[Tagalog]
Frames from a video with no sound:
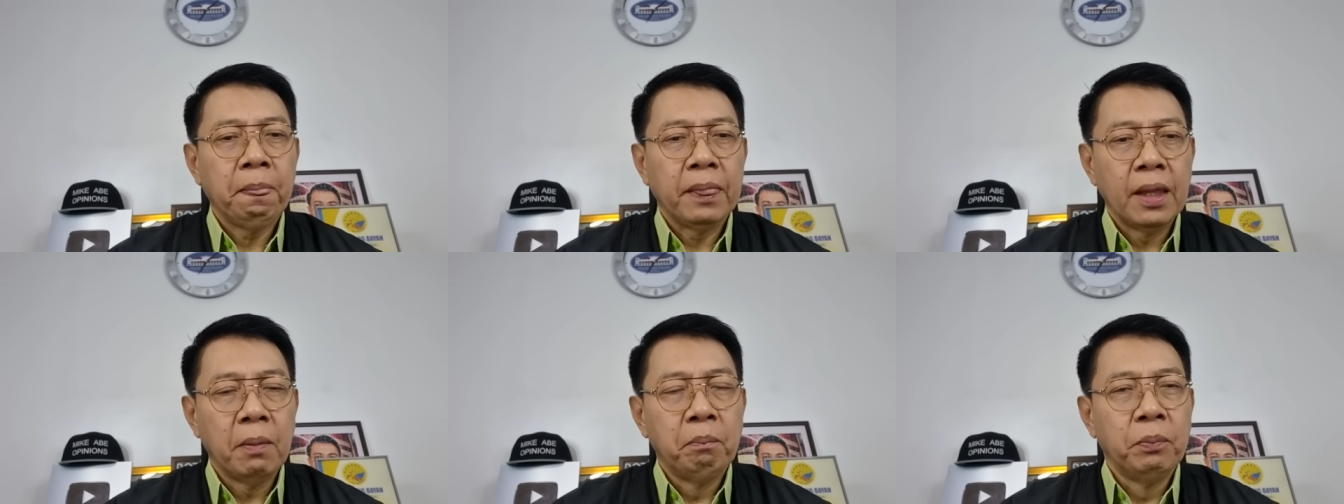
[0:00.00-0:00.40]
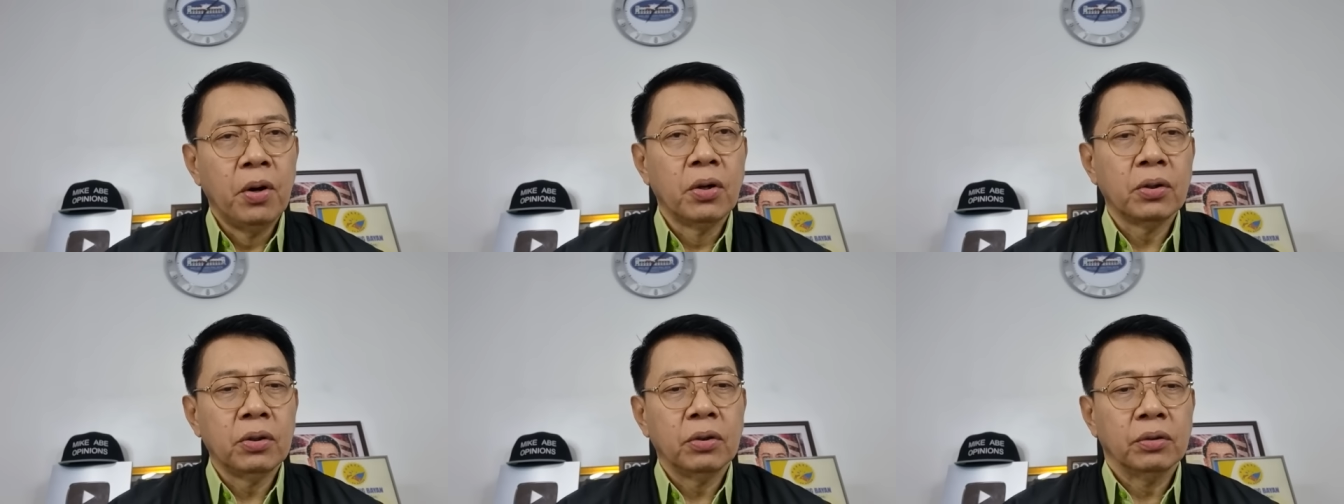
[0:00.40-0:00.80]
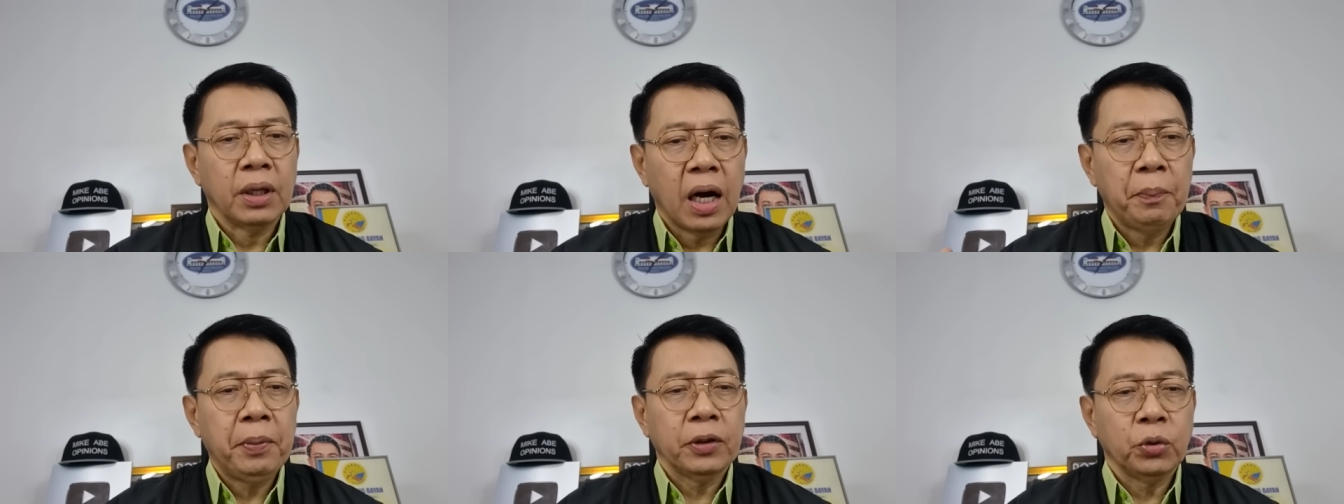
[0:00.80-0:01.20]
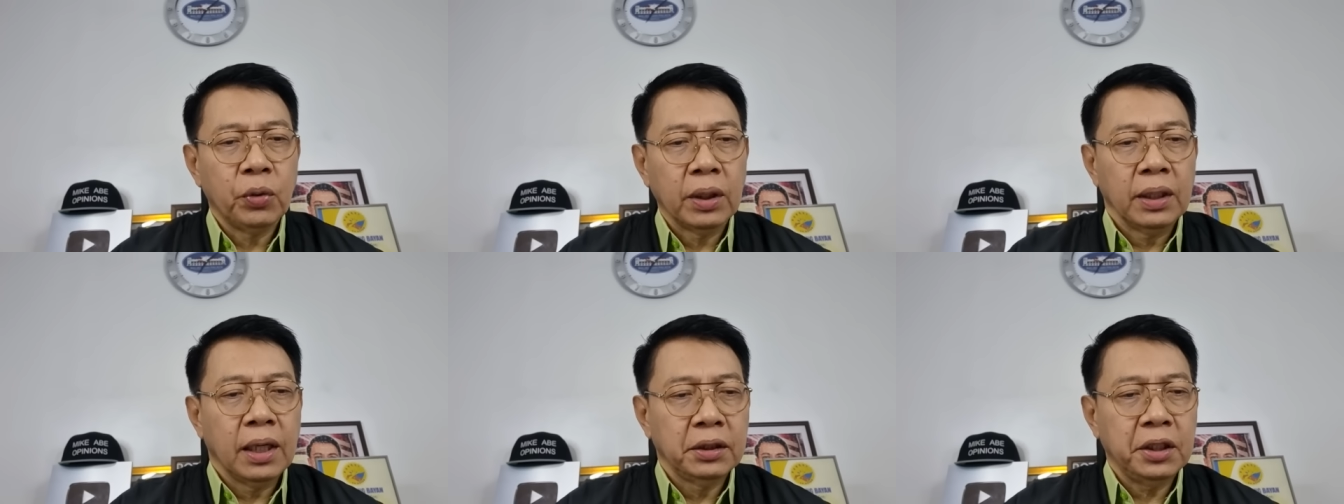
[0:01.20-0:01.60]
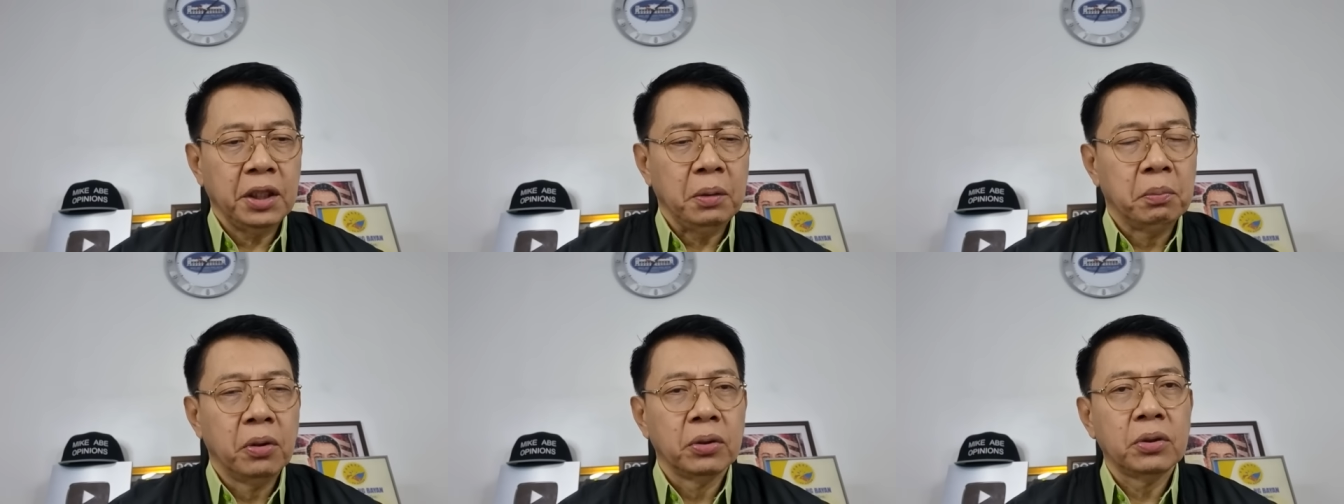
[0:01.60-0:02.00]
ng Pogo, dapat huwag natin
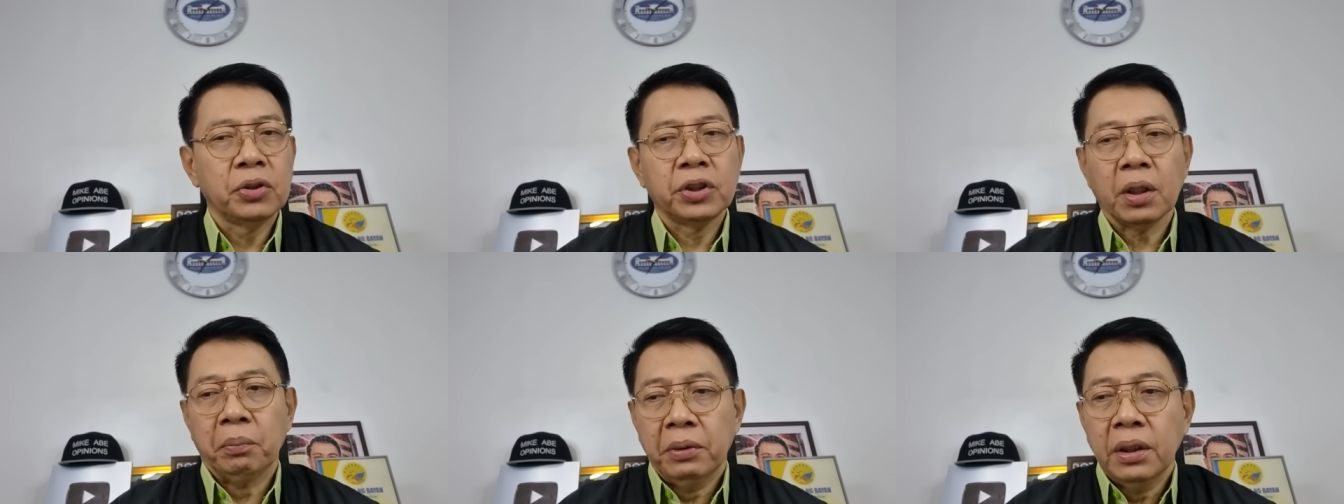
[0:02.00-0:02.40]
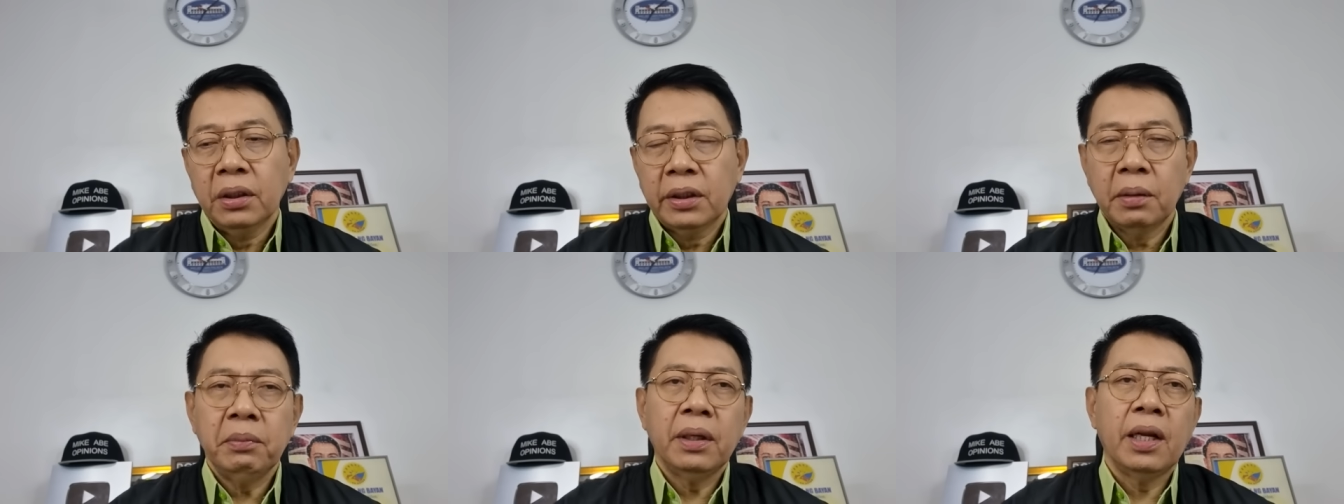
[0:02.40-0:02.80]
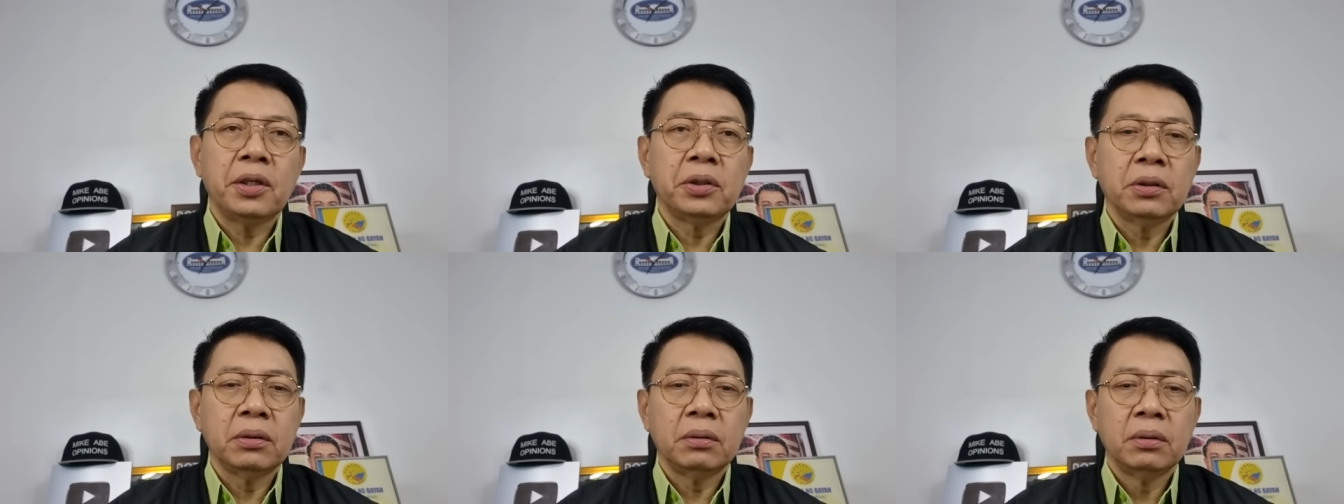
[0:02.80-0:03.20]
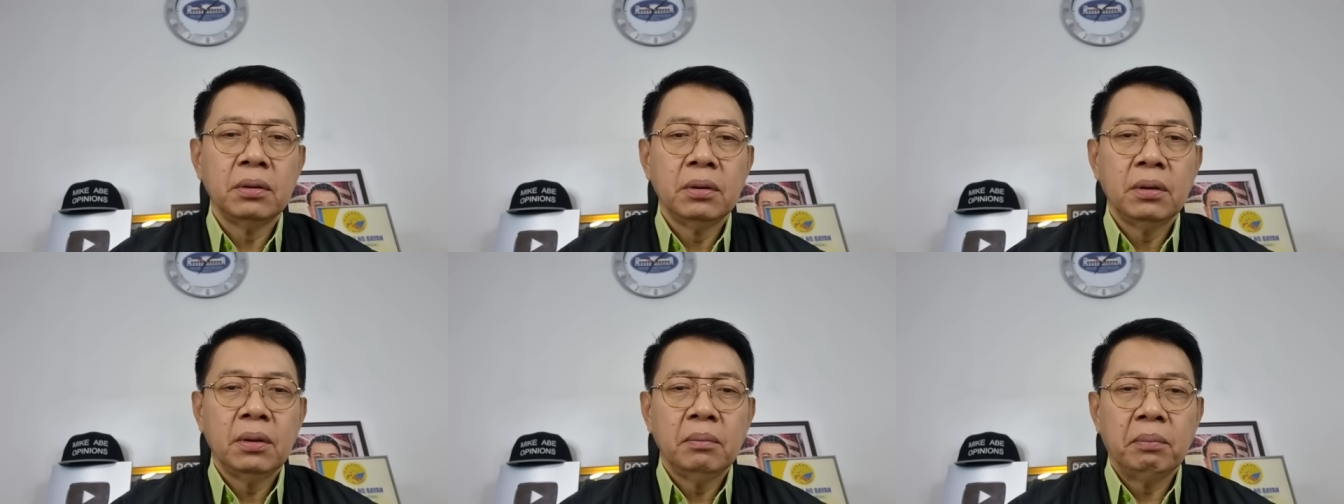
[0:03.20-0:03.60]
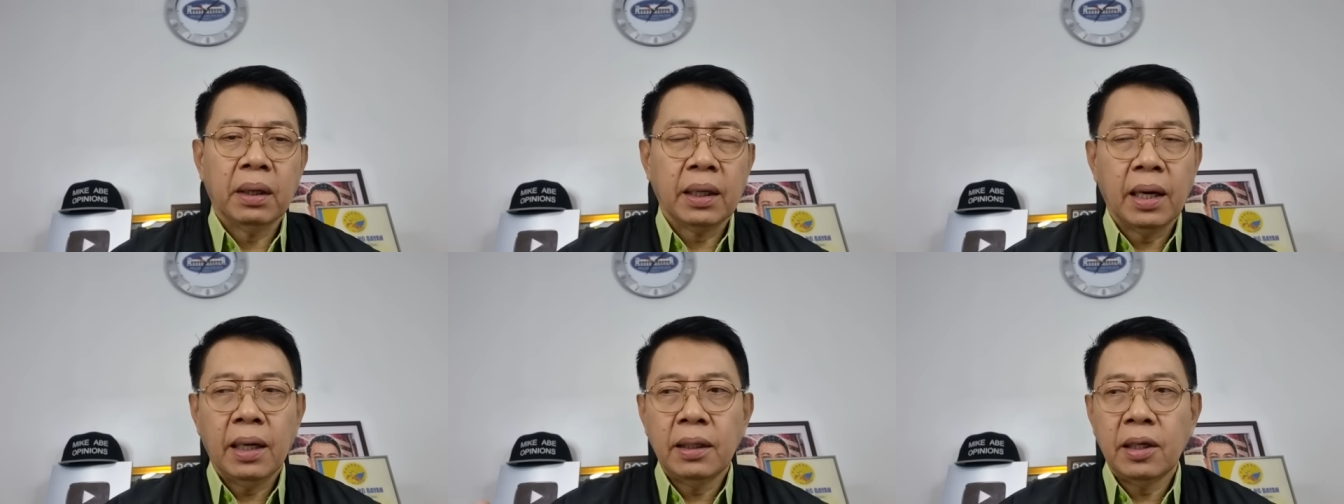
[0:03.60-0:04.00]
iboto sa midterm election
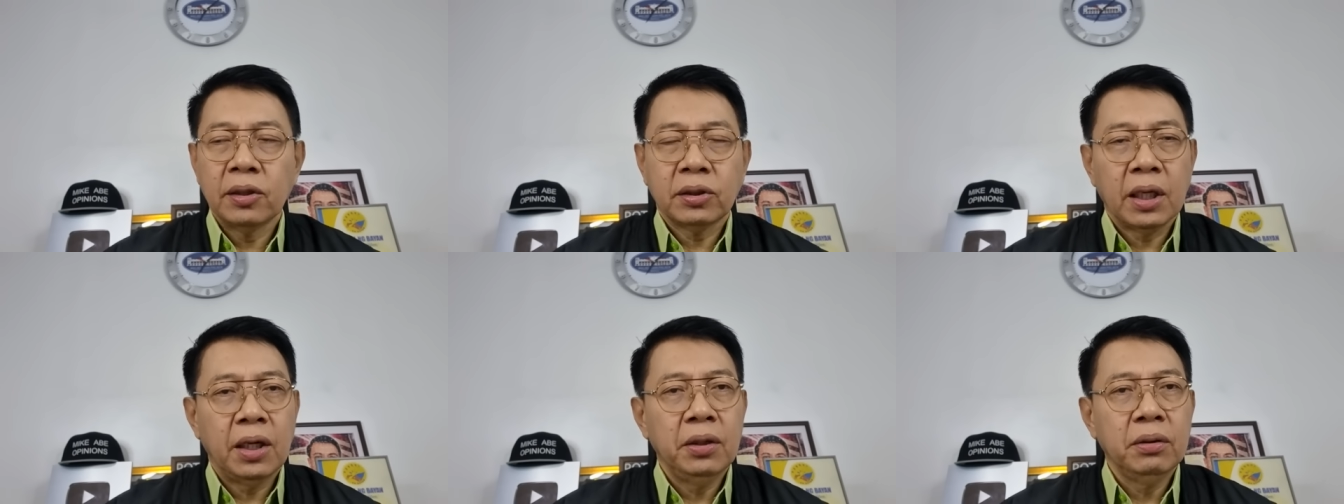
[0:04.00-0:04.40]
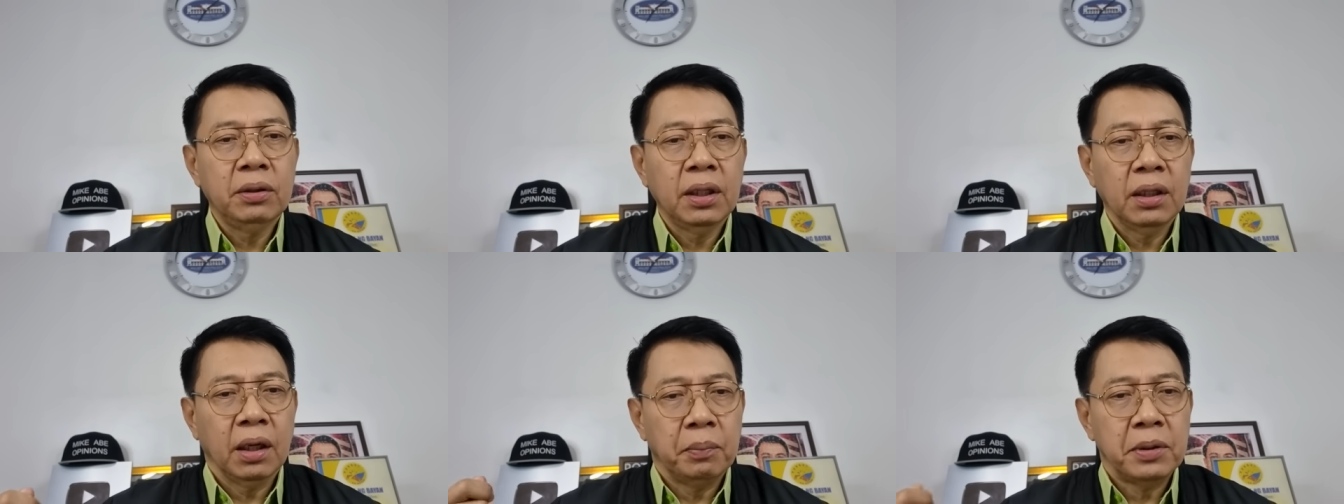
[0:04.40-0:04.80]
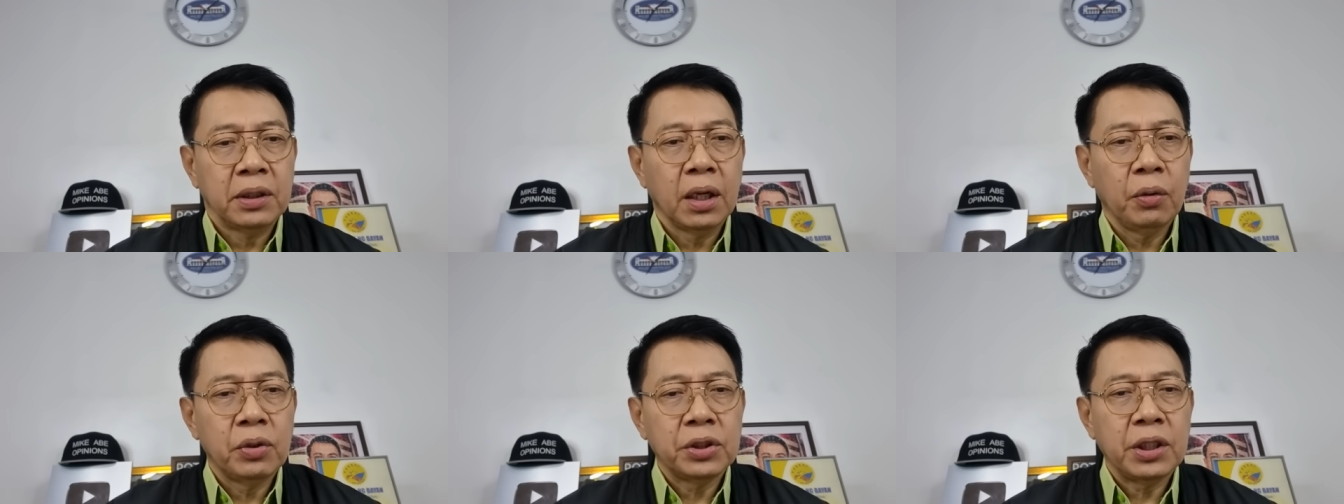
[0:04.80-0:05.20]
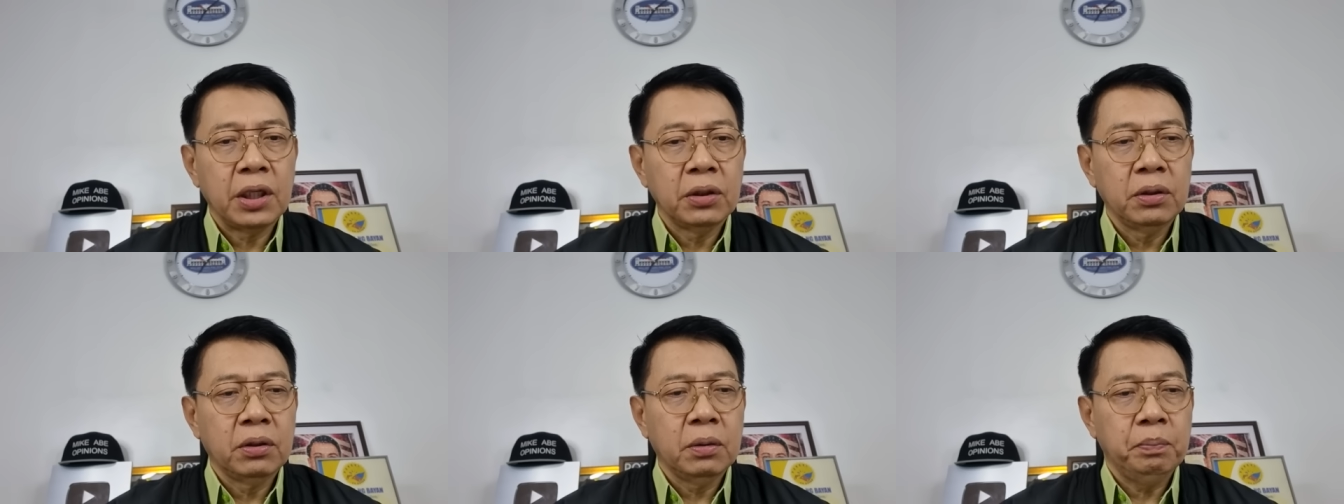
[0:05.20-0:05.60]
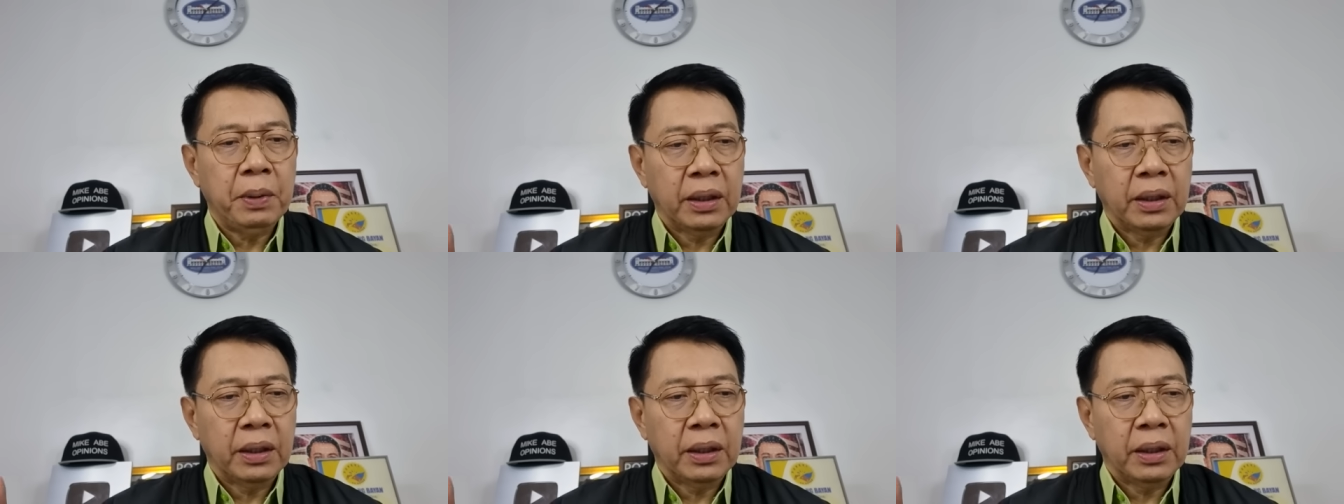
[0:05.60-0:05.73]
Maghahalal tayo ng labindalawang senador.